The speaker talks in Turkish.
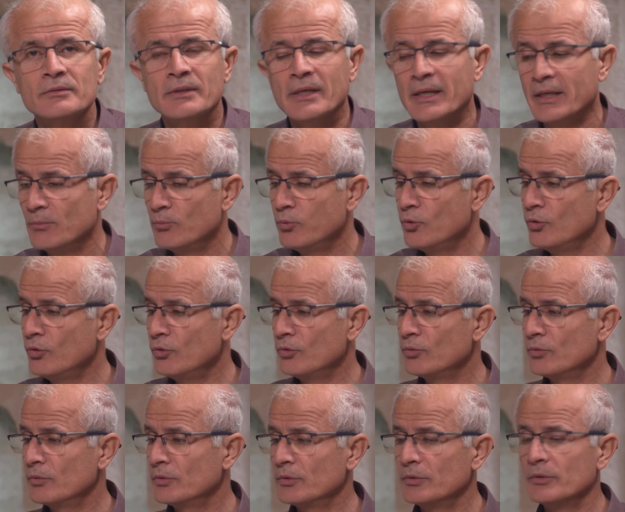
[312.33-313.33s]
Yani
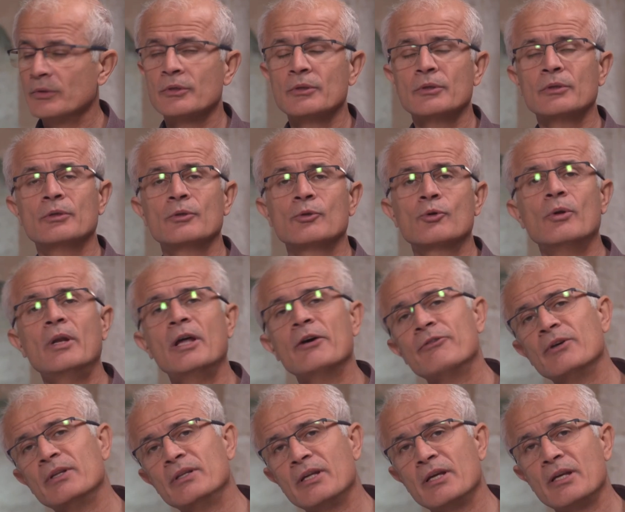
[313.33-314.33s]
bu e, köle
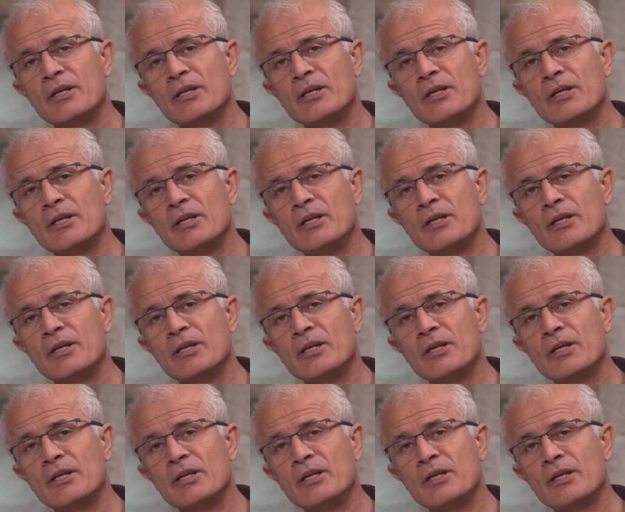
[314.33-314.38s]
efendi